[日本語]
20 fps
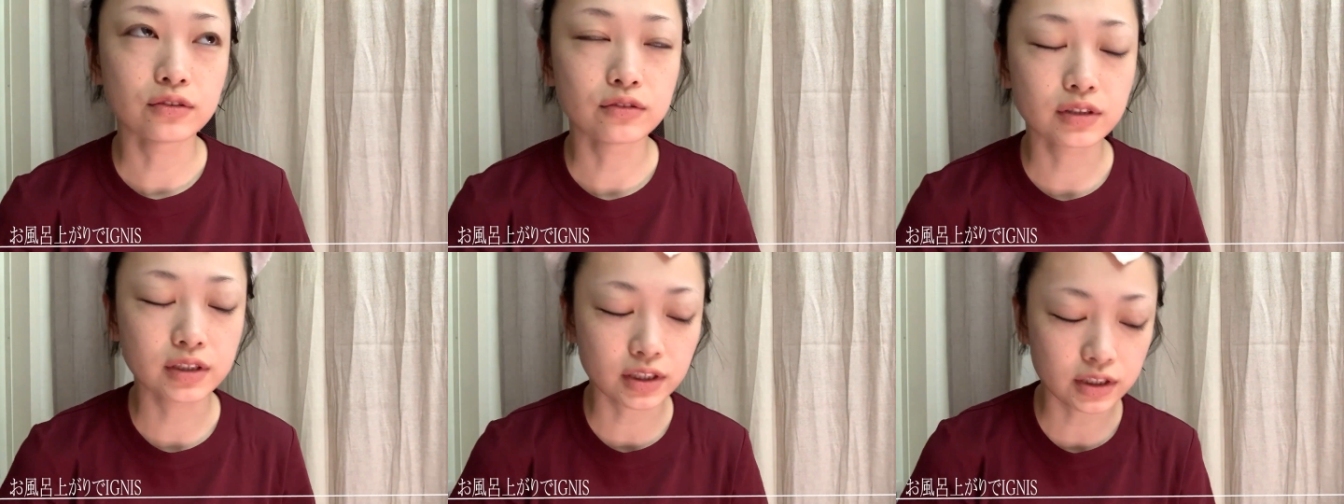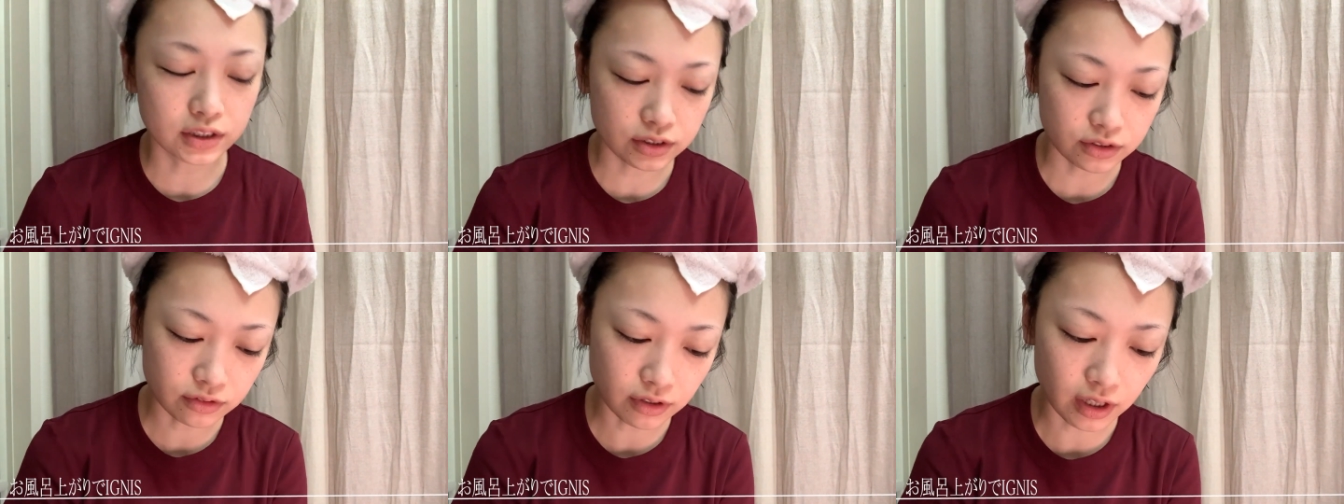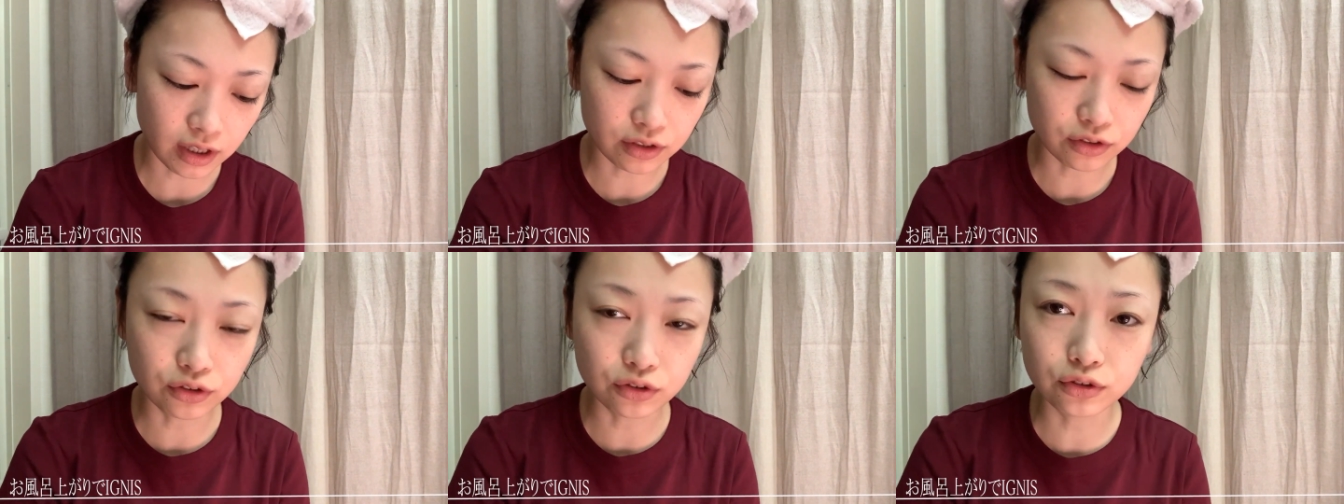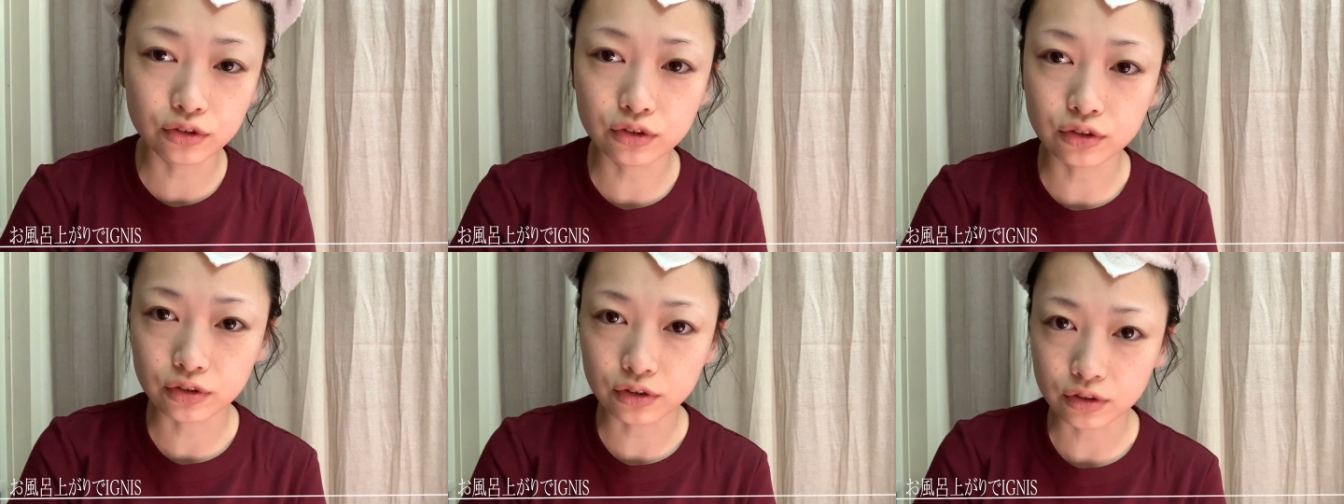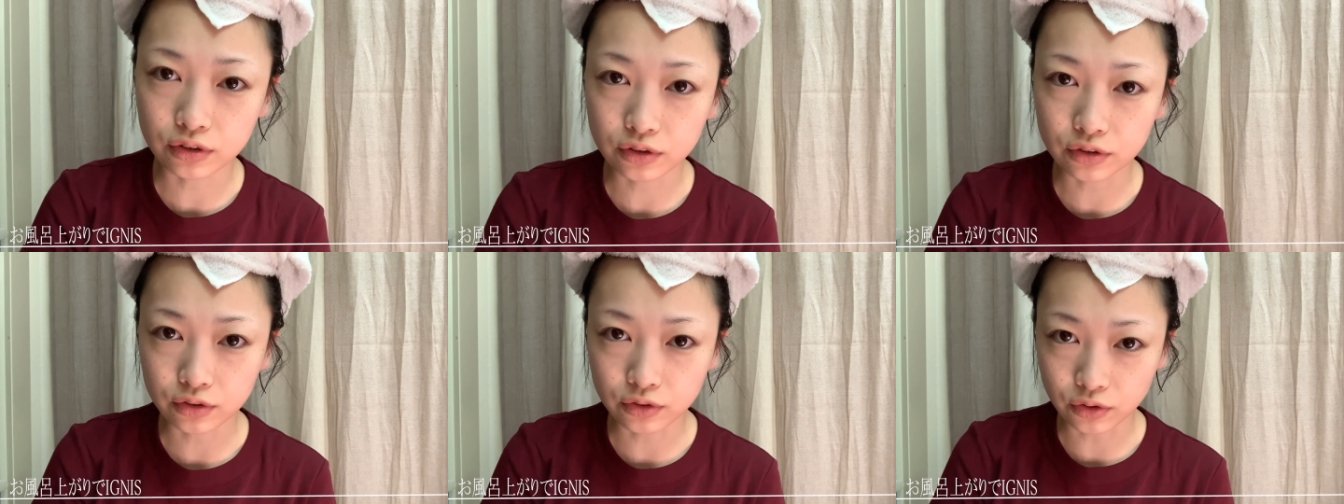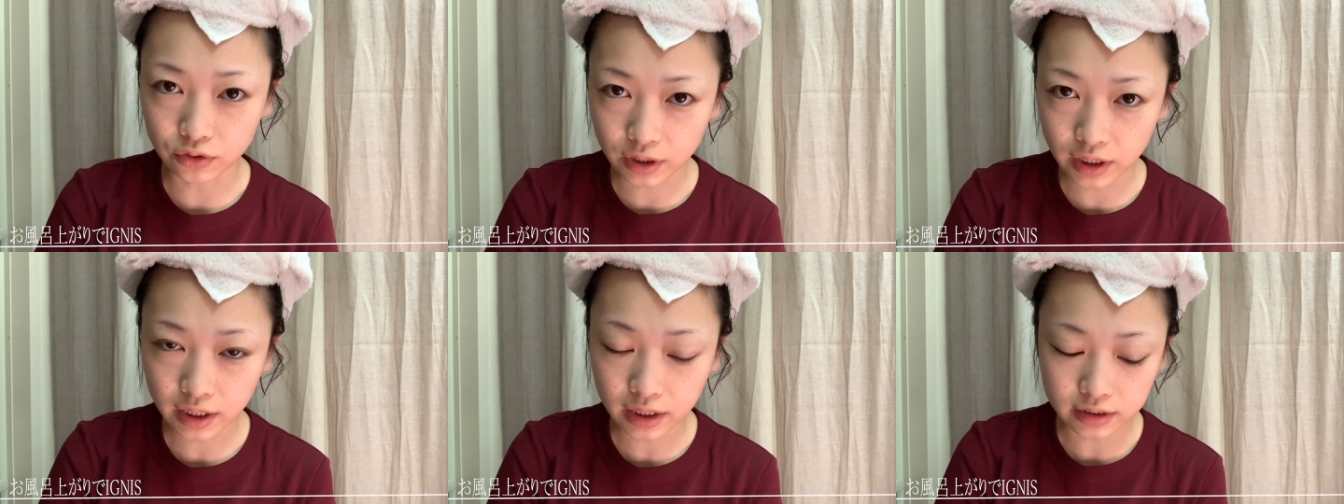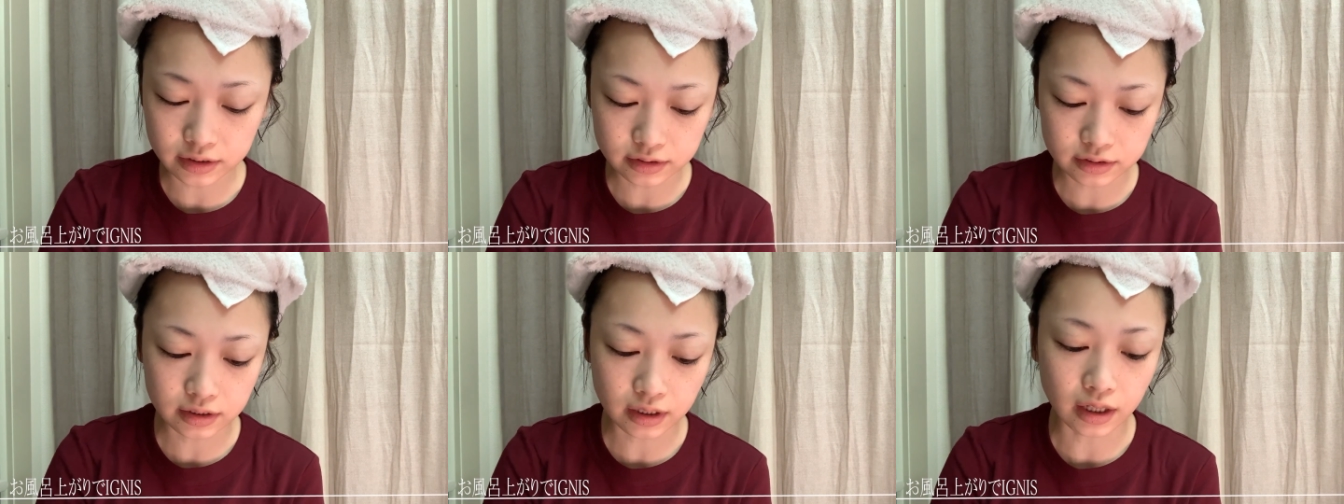私は塗るの
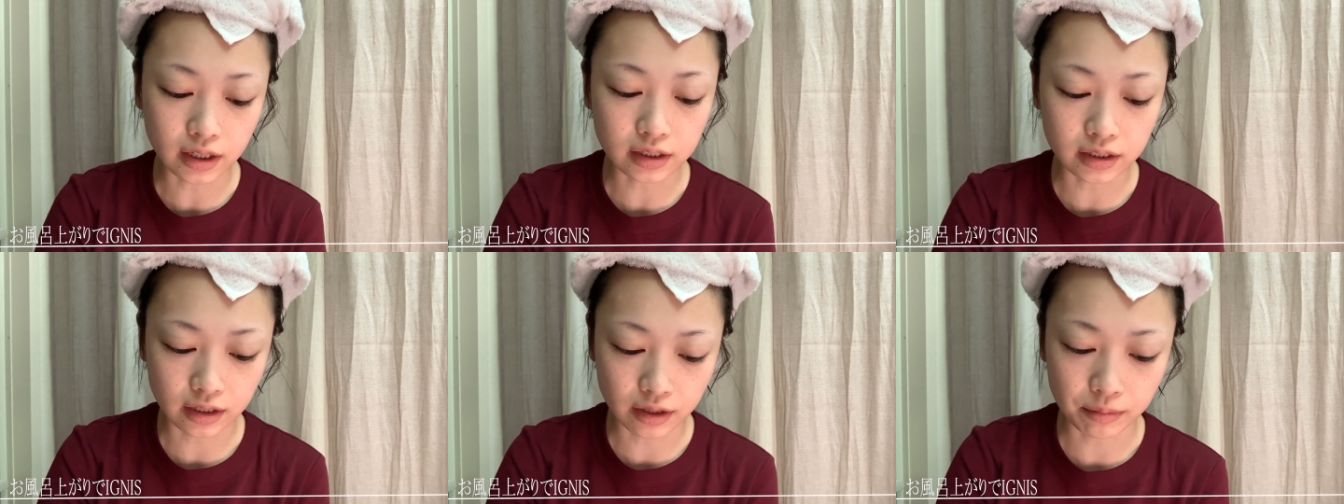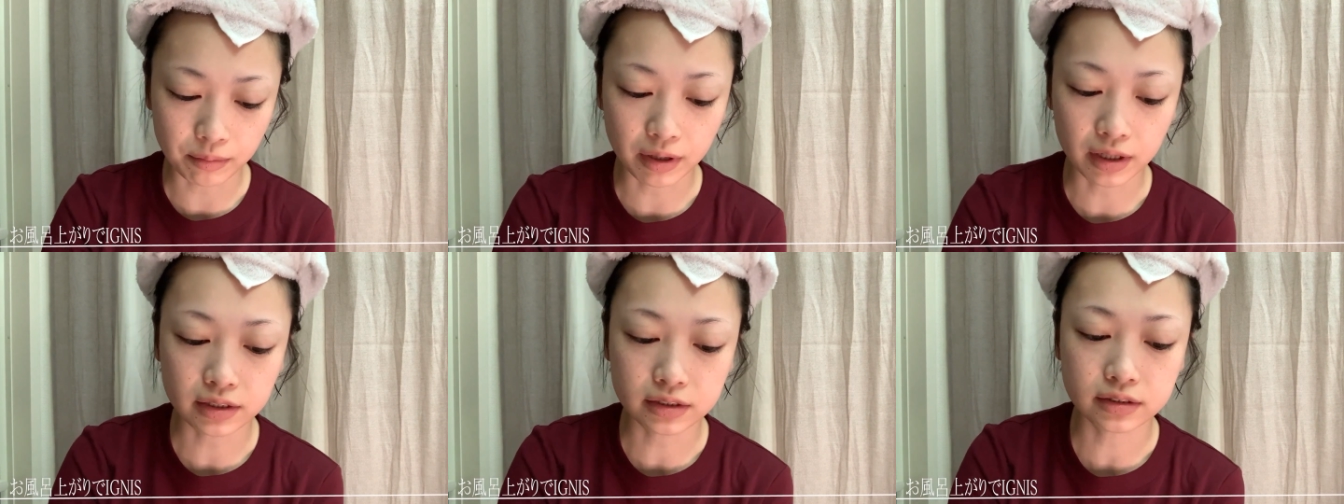で使ってま